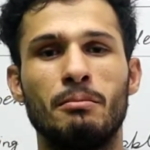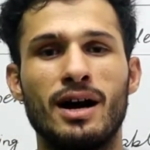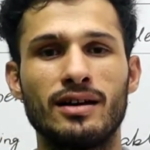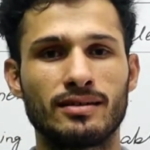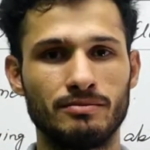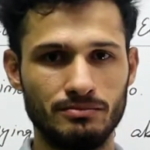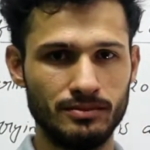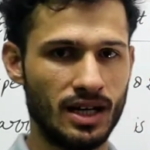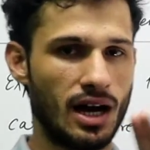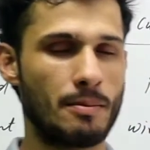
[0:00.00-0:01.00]
मार्क्स
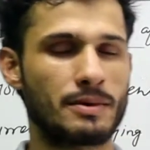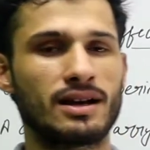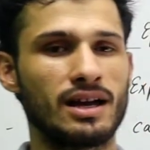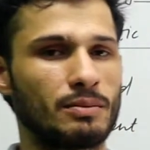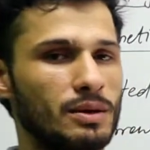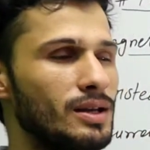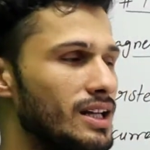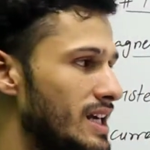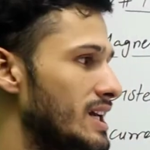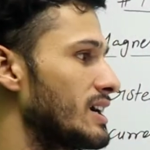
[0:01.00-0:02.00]
आपके कहीं पर भी
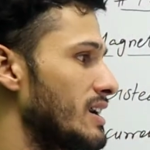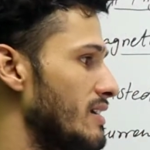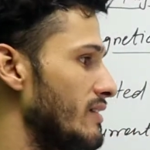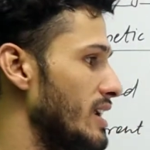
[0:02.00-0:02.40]
नहीं कटने